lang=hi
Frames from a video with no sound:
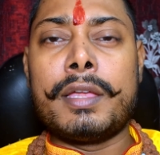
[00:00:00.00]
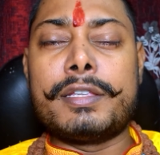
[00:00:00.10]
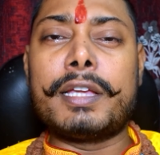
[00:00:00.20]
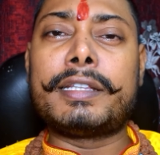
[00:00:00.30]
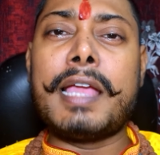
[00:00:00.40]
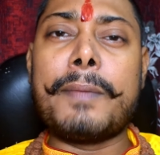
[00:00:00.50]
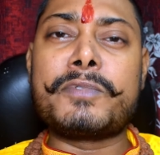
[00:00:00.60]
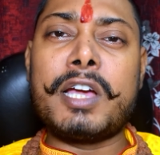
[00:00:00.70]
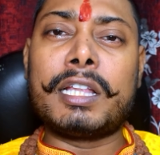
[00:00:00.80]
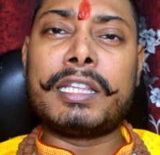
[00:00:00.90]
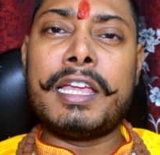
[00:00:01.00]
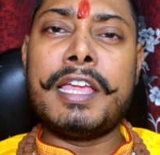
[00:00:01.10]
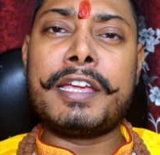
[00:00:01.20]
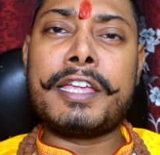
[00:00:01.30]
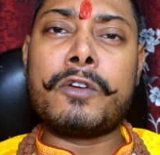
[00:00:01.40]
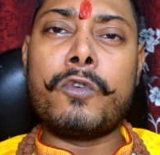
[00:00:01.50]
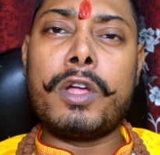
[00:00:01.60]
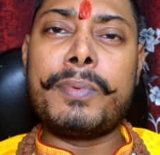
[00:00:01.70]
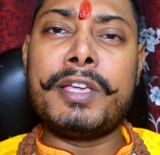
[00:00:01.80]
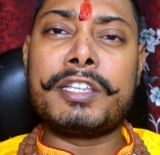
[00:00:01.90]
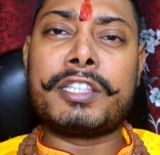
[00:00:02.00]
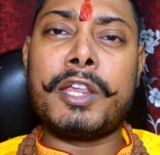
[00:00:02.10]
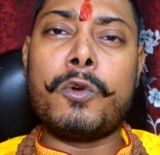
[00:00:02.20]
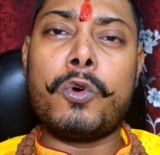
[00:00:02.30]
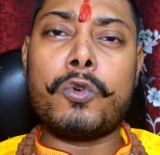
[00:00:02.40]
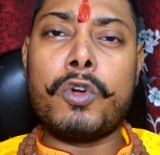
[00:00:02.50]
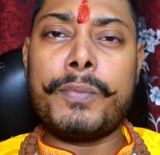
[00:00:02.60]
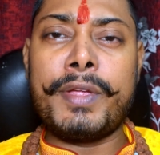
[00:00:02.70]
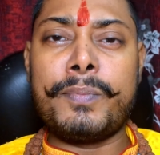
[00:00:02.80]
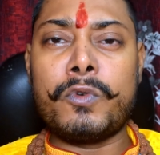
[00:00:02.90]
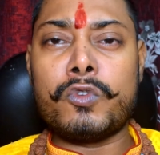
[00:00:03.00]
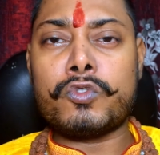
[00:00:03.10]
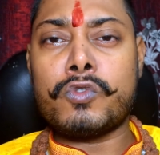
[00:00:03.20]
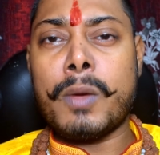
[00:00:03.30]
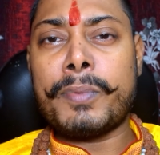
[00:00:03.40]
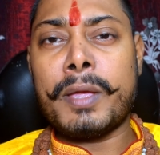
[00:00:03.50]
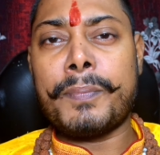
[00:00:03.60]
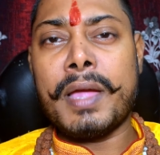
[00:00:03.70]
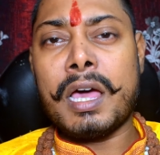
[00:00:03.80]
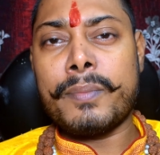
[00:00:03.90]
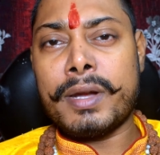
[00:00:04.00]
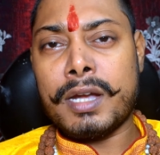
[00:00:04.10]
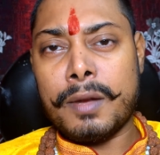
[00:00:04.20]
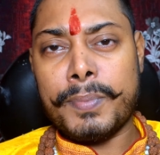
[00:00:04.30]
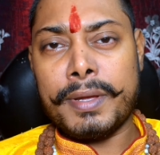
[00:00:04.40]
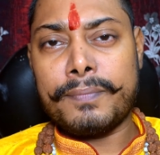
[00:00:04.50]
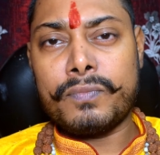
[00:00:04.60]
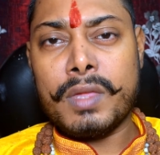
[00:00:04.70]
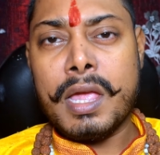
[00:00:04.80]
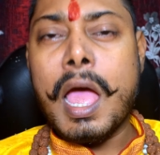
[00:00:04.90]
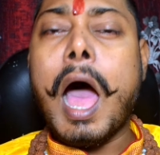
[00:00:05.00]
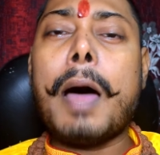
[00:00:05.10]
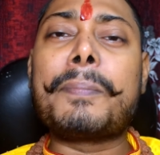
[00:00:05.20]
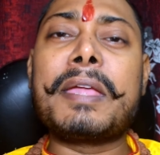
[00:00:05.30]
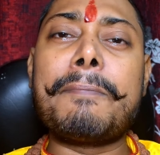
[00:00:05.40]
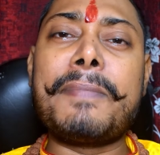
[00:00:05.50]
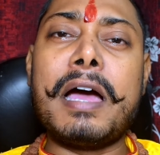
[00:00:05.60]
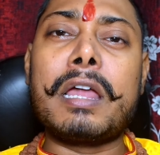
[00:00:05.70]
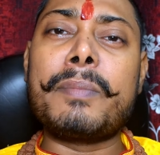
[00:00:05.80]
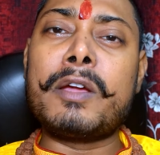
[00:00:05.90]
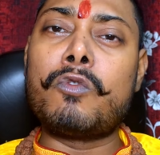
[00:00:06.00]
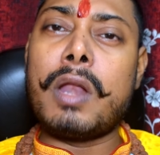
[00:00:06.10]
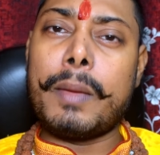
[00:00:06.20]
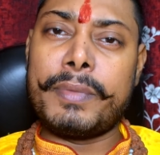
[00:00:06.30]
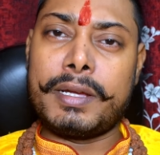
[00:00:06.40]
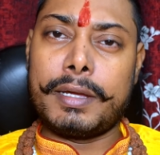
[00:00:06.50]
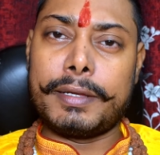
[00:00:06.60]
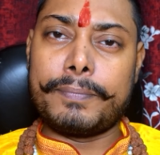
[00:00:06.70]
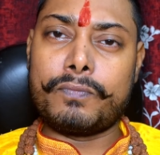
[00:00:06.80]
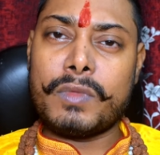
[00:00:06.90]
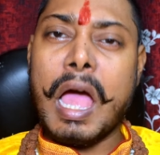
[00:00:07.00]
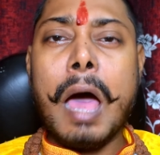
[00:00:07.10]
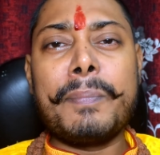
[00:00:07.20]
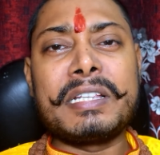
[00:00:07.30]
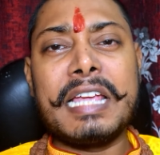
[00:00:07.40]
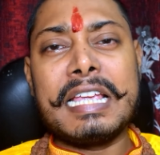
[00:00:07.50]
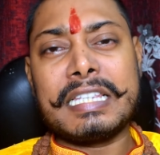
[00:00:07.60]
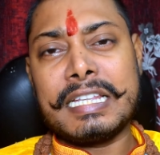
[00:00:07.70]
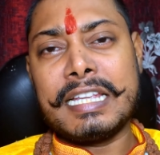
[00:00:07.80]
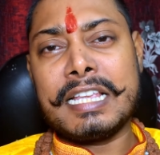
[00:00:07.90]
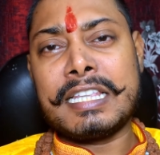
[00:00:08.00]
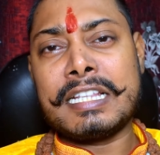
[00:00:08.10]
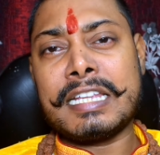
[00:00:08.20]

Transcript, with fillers: यदि आप चाहते हैं कि कोई भी स्त्री हो कोई भी पुरुष हो आपके प्यार में तड़पे आपके प्यार में गुलामी करे आप जैसे जैसे